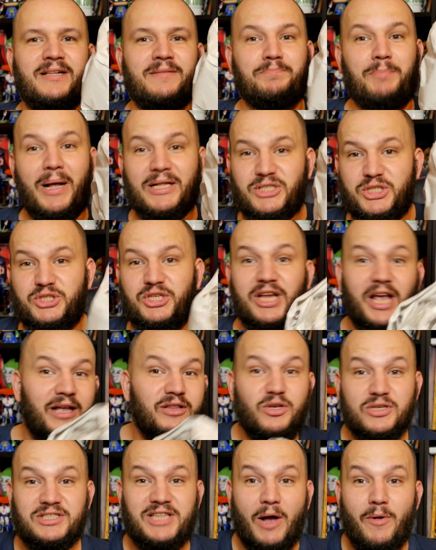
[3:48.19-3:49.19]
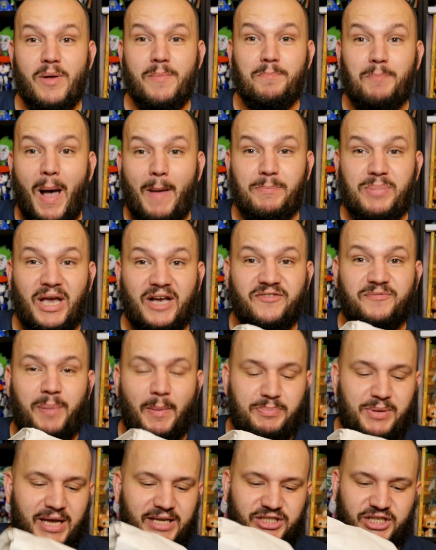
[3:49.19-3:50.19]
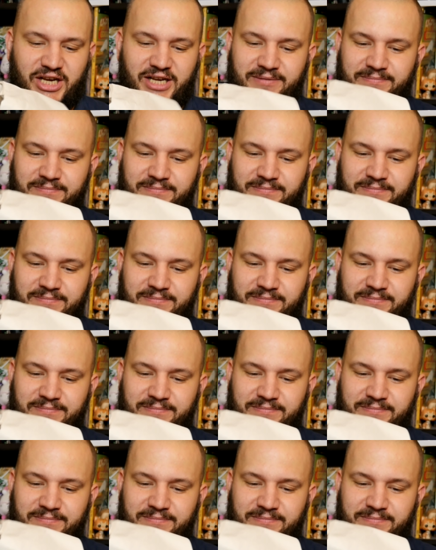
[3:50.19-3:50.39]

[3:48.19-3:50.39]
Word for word: Patrzcie, dostałem papier w papierze.